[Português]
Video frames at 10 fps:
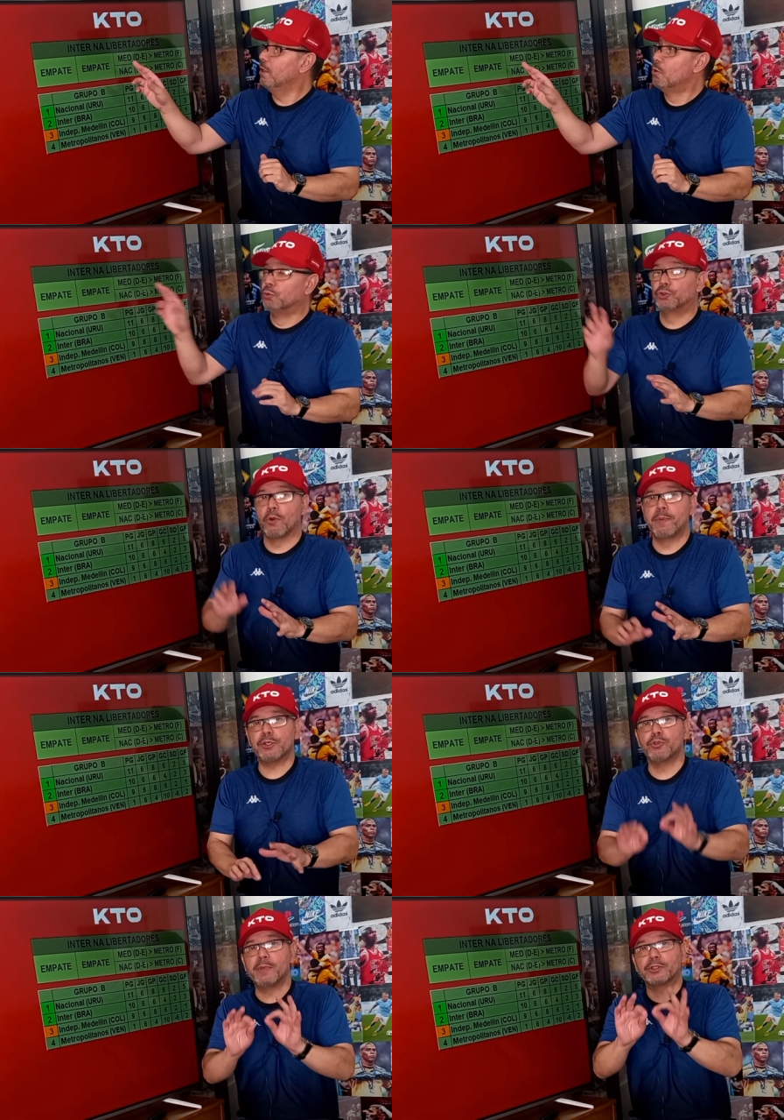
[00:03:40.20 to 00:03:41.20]
um
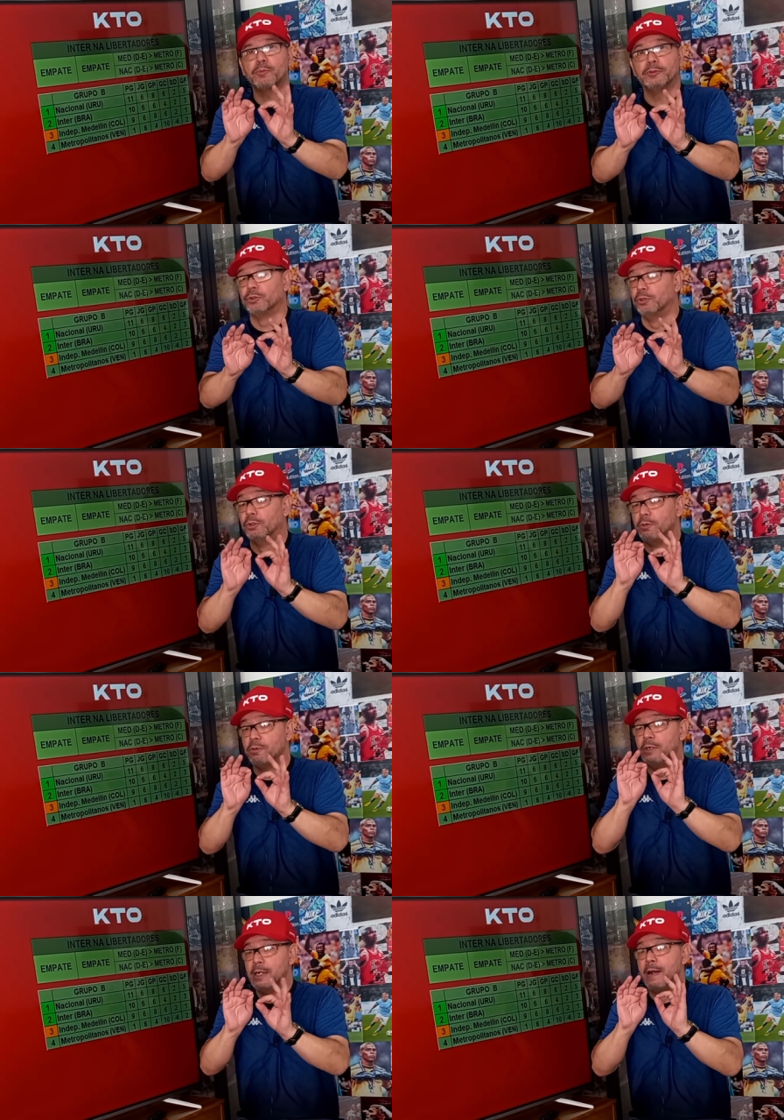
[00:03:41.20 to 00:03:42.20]
tropeço do, Metro,
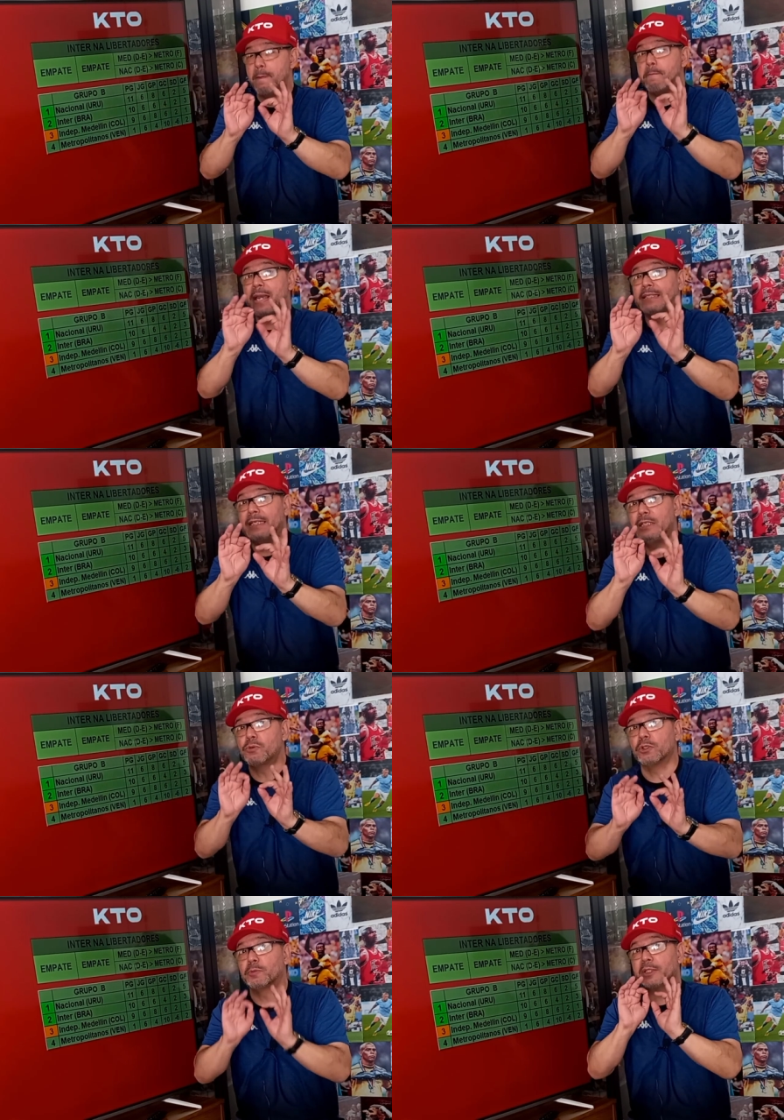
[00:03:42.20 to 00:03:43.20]
do Medellín
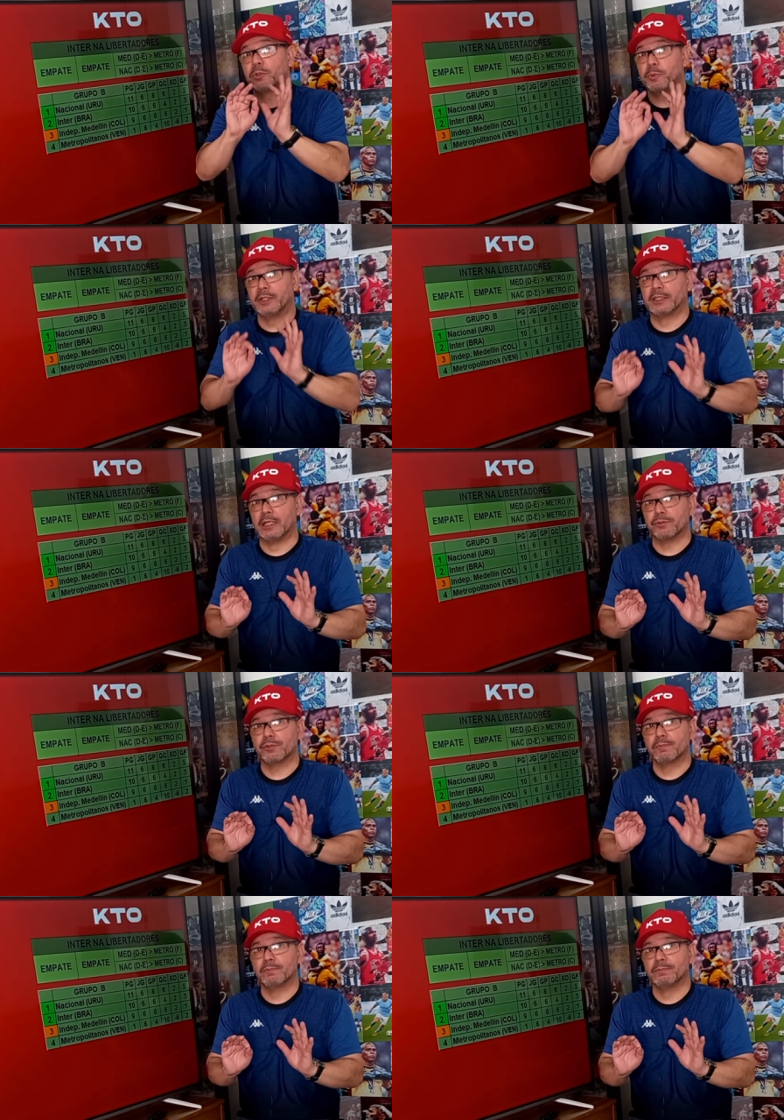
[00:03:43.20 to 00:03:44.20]
contra o
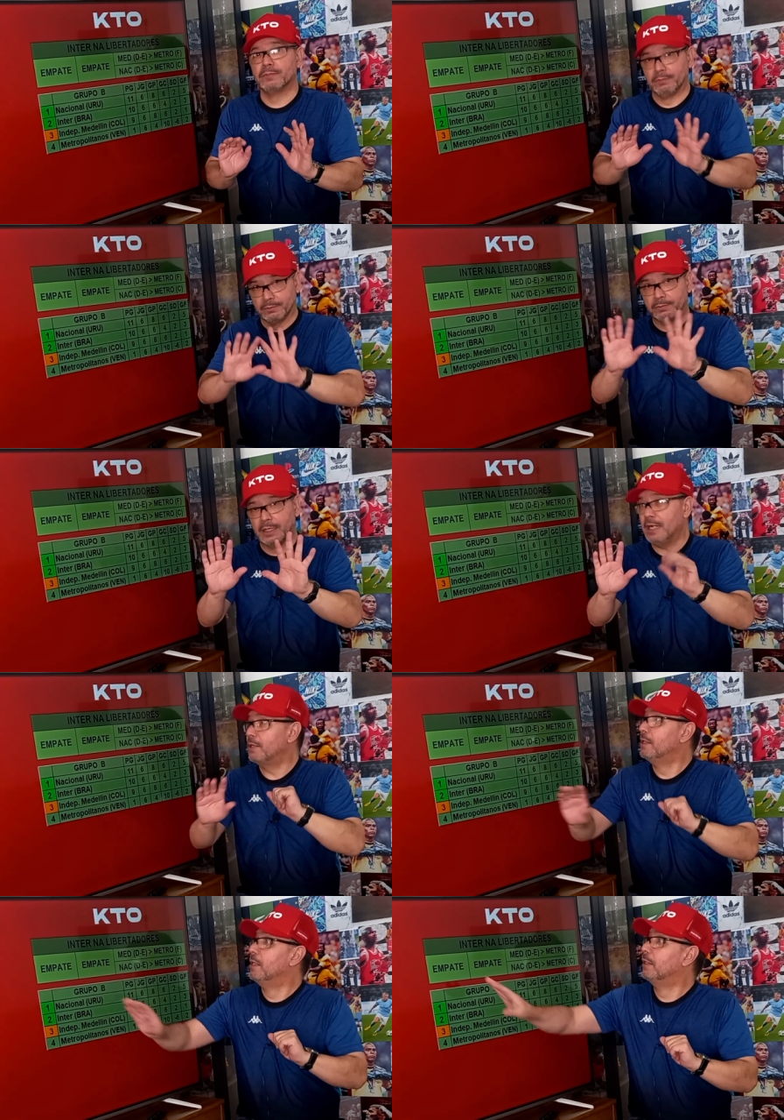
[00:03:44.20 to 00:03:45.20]
Metropolitanos.
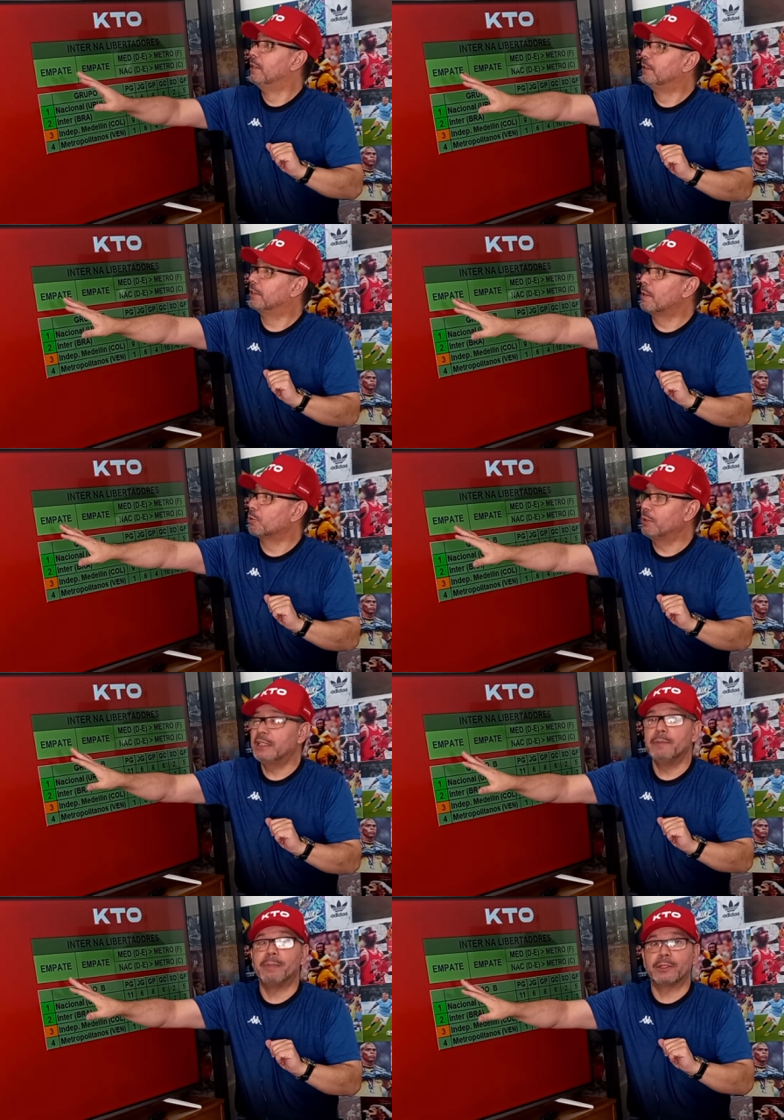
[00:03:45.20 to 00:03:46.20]
Tá? Digamos, o
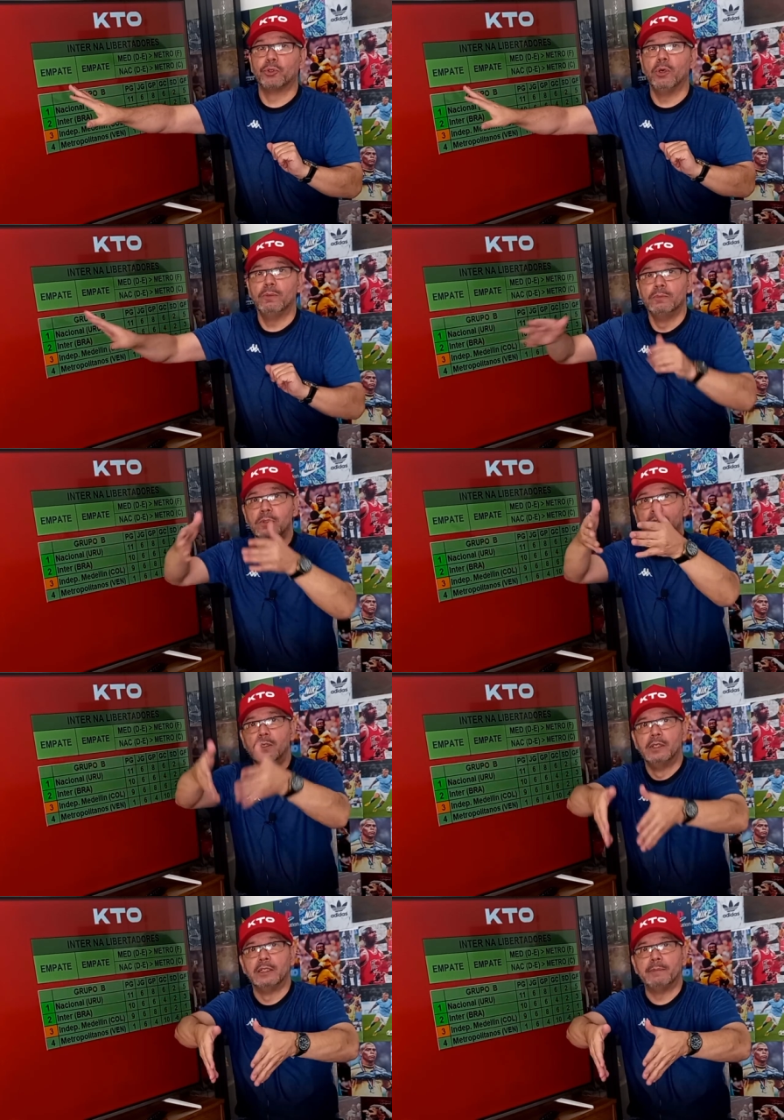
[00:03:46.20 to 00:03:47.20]
Inter empatou,
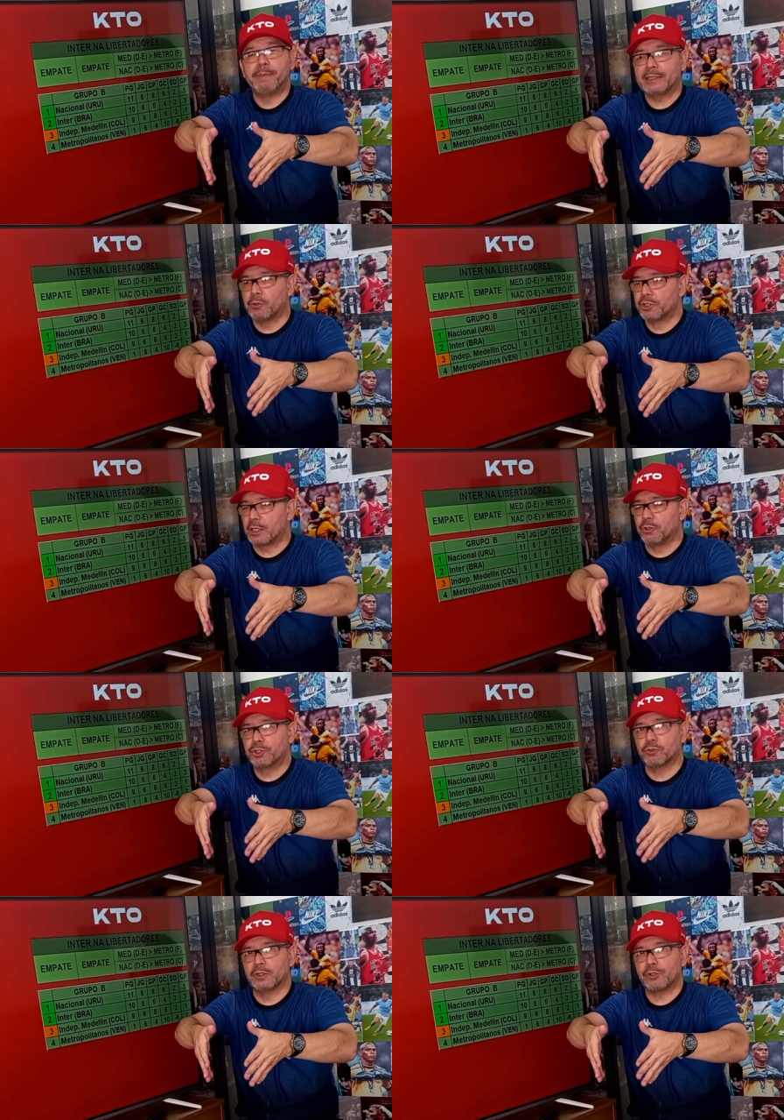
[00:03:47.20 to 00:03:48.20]
empatou hoje à
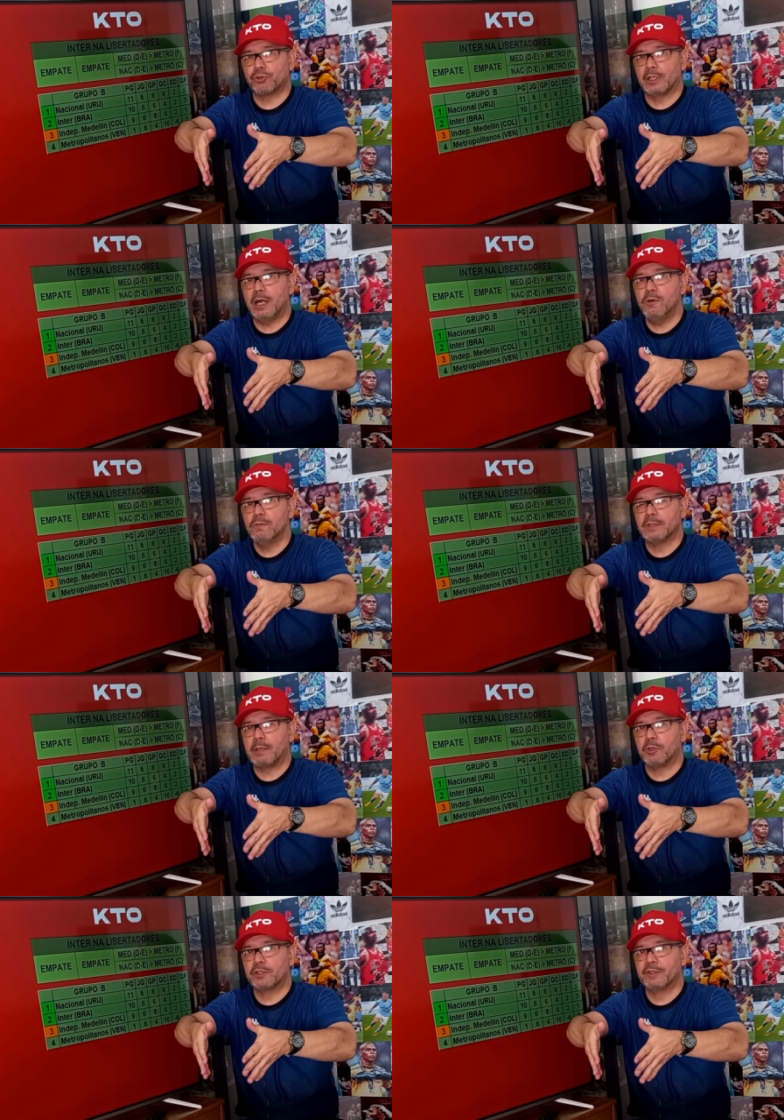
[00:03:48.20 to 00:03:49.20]
noite com o Nacional, lá em
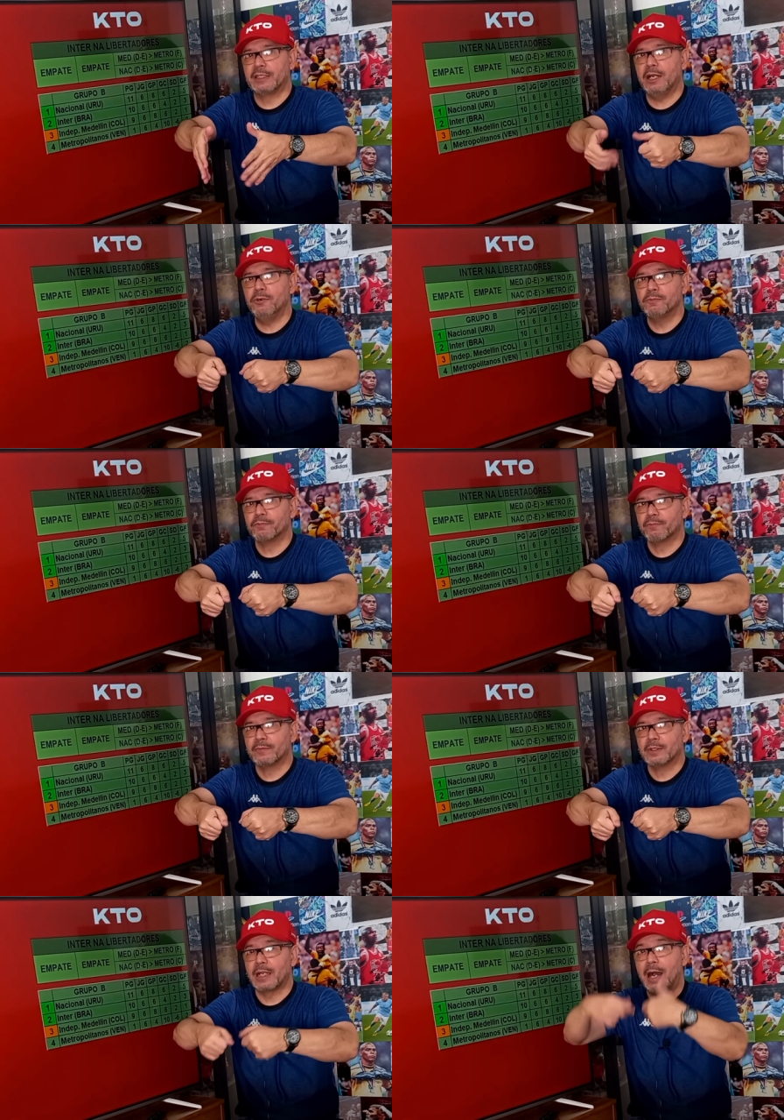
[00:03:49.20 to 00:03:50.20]
Montevidéu.
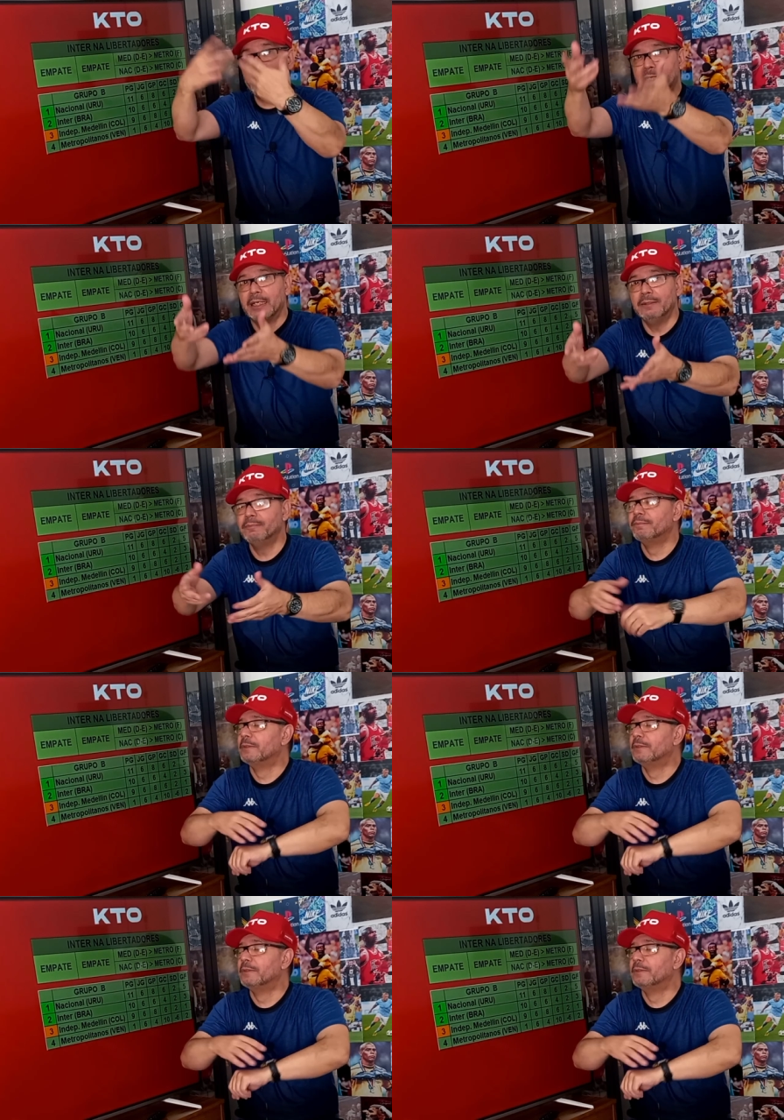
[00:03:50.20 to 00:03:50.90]
Amanhã